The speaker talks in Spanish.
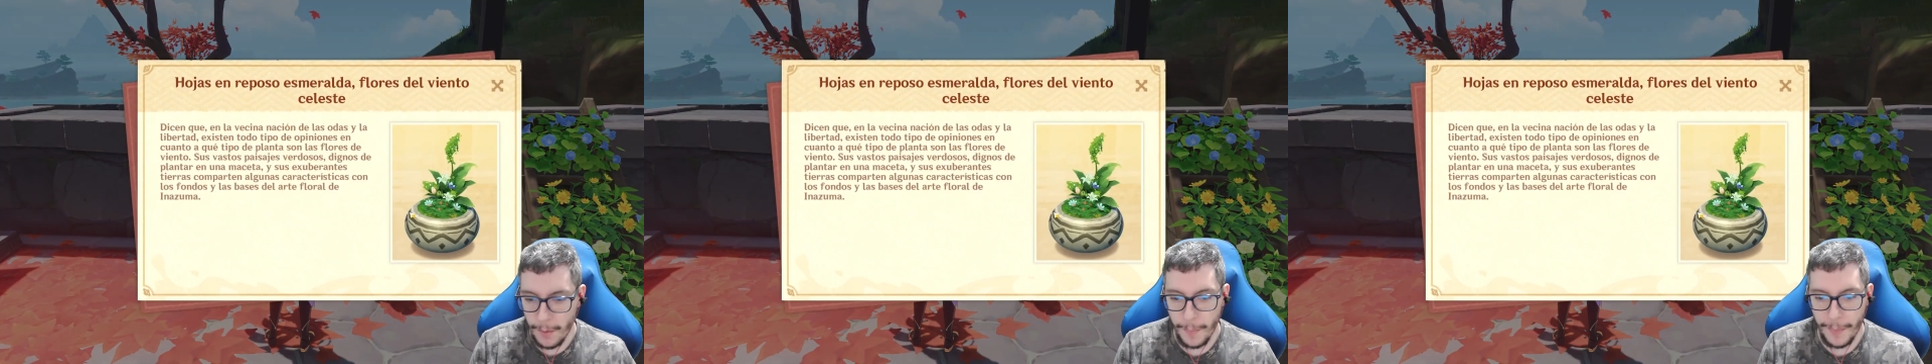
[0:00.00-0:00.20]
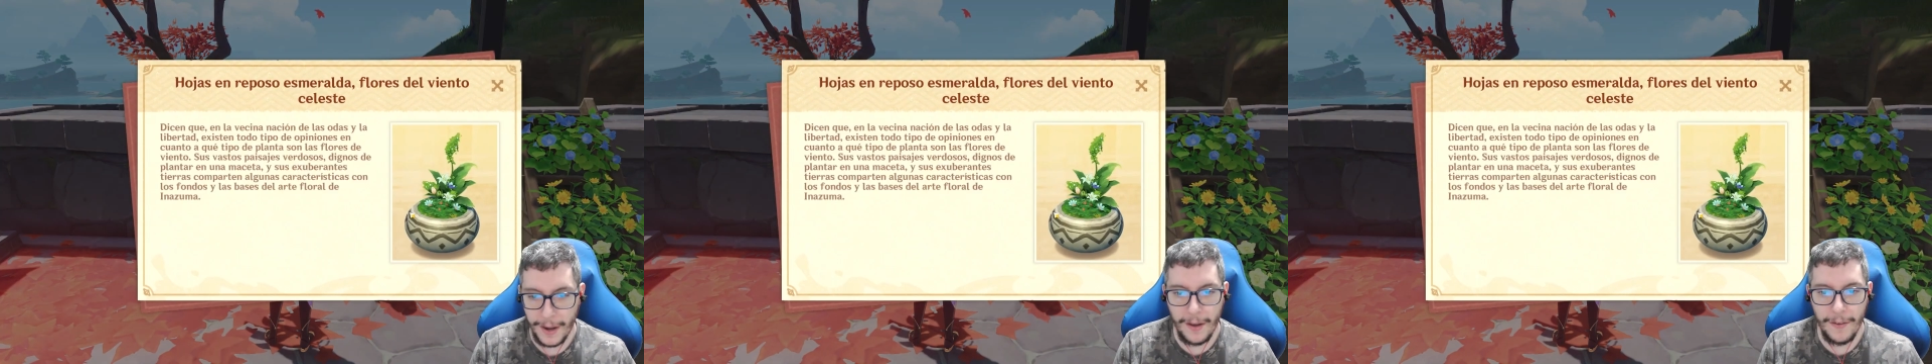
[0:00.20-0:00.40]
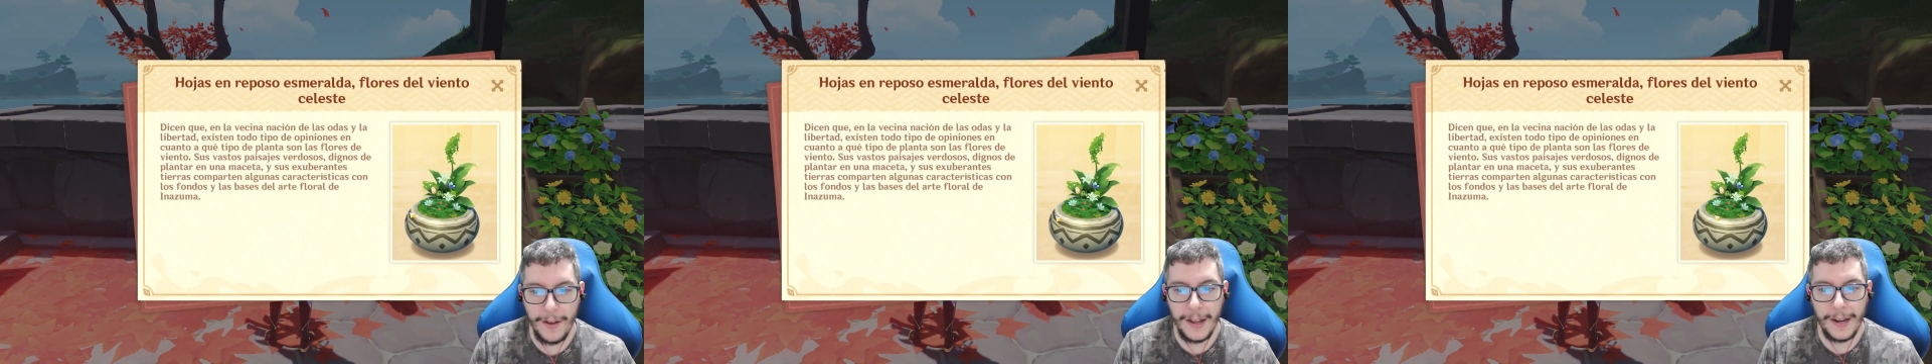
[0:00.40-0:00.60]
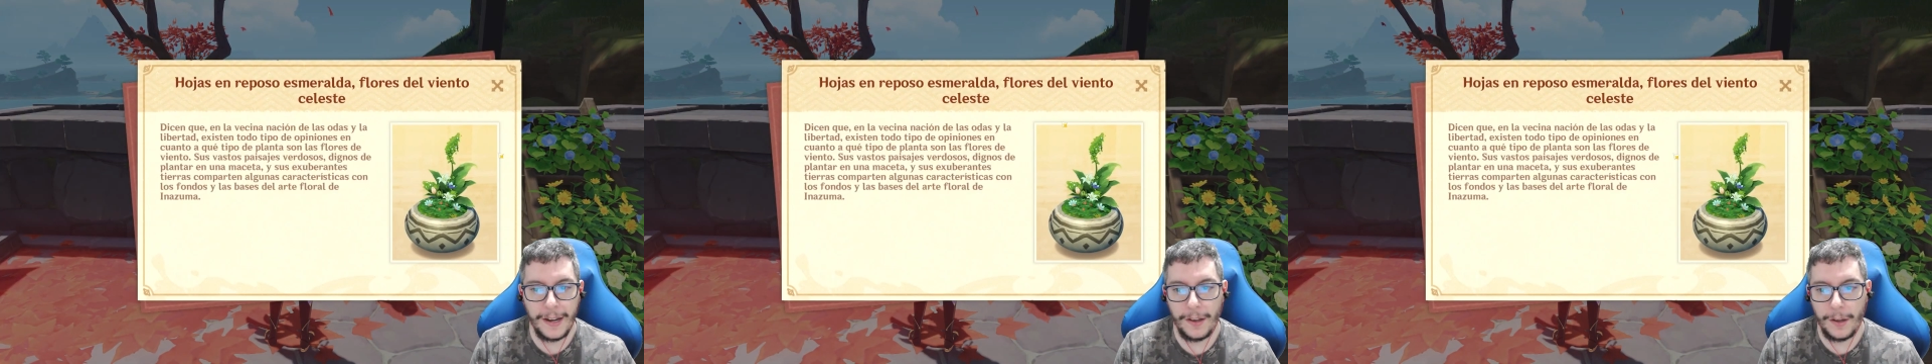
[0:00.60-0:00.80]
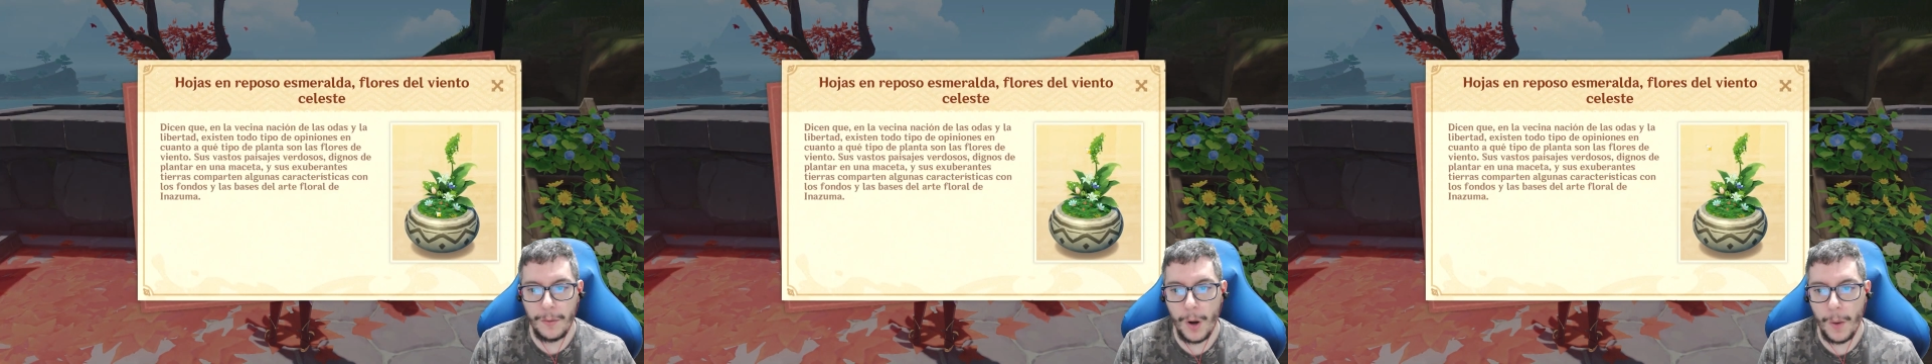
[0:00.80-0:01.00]
para ver
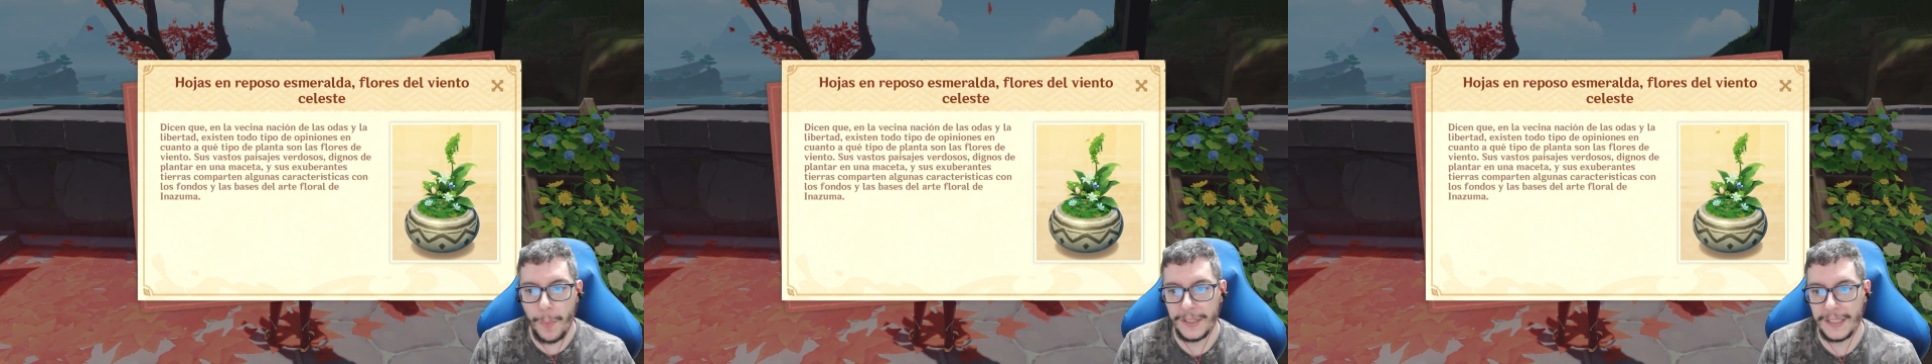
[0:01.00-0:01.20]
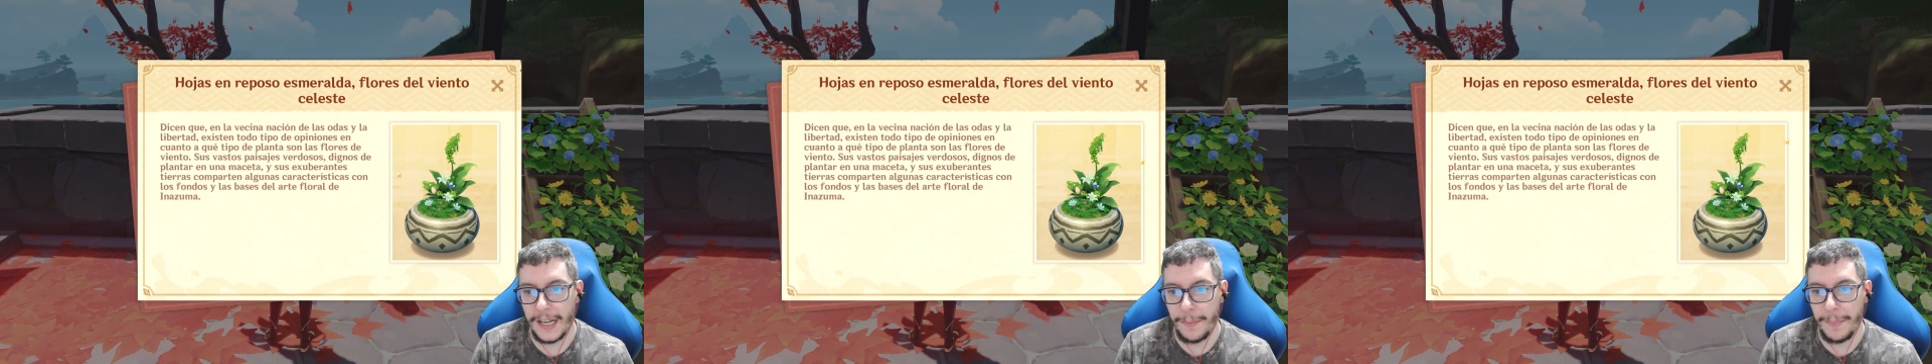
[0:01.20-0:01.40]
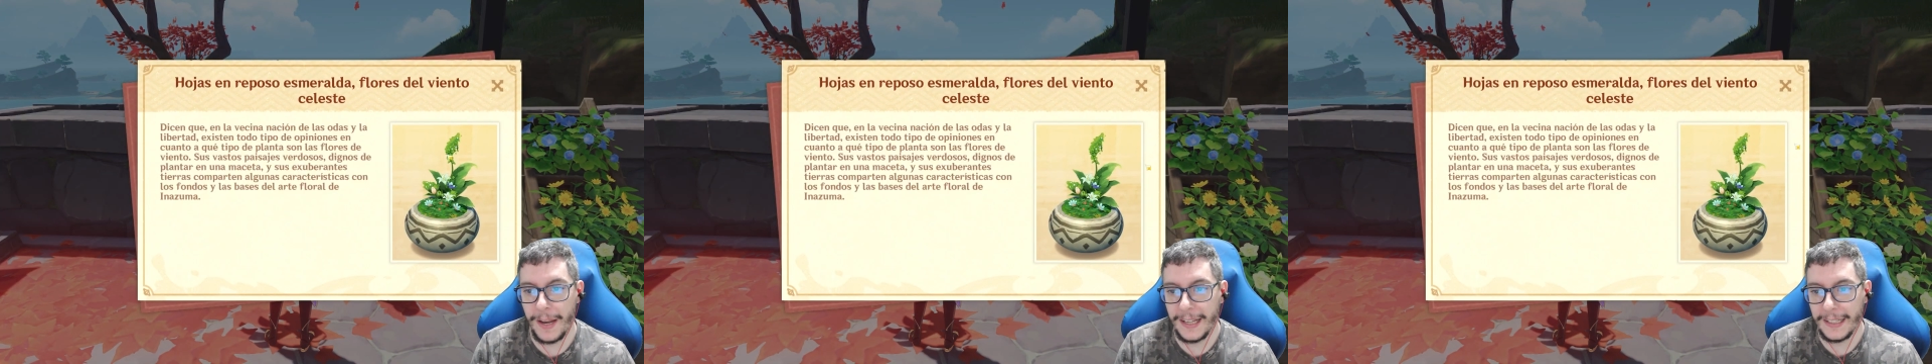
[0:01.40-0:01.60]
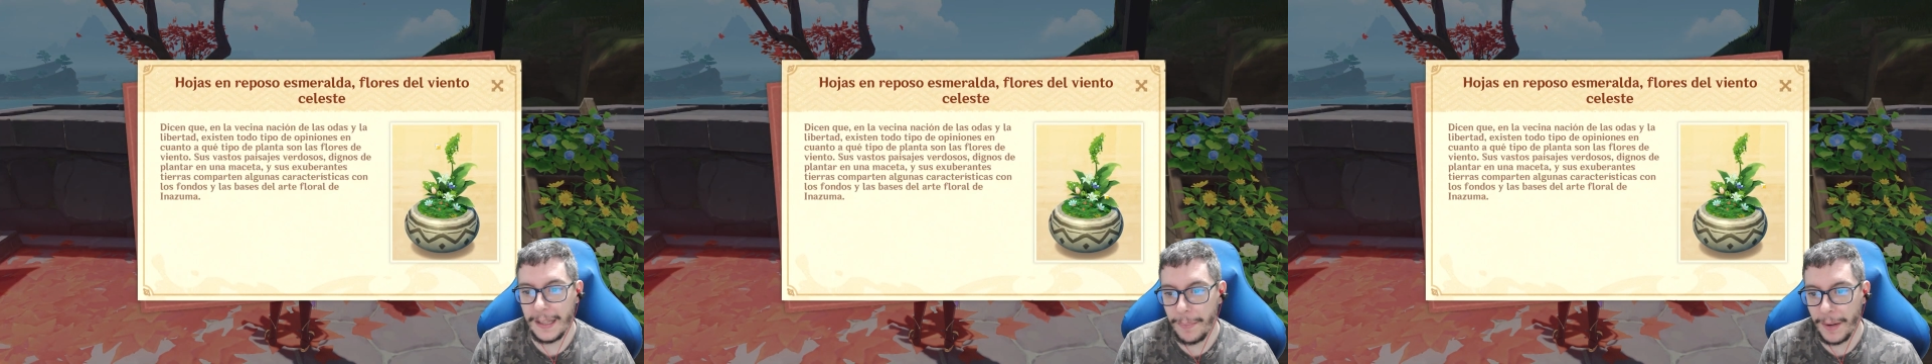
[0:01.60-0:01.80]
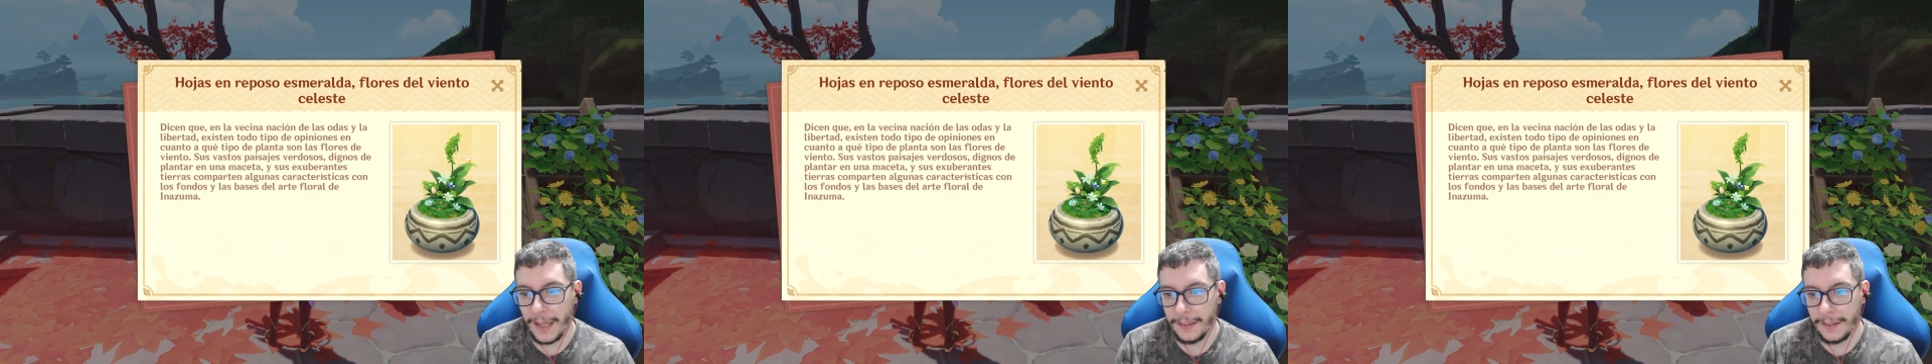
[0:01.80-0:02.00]
cómo nos puede salir. Mira, esta
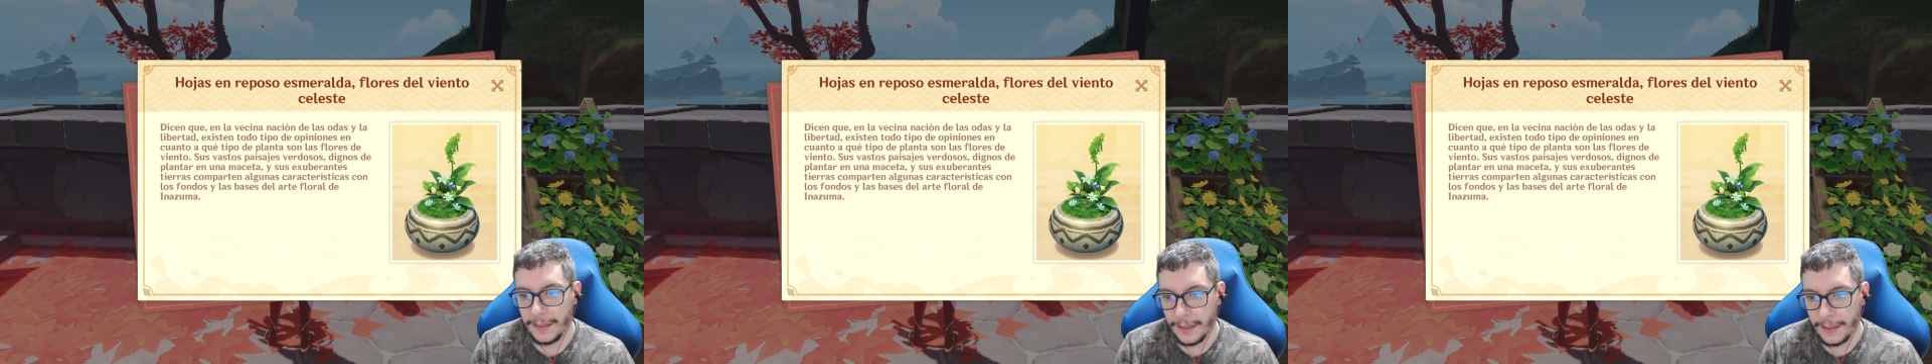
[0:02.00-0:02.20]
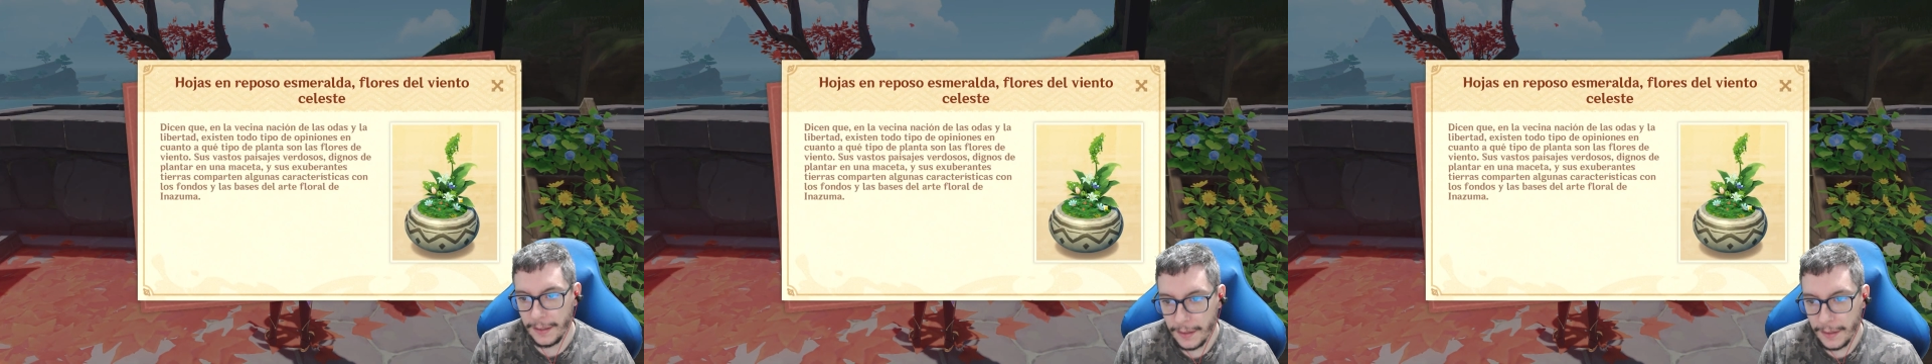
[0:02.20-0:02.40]
planta.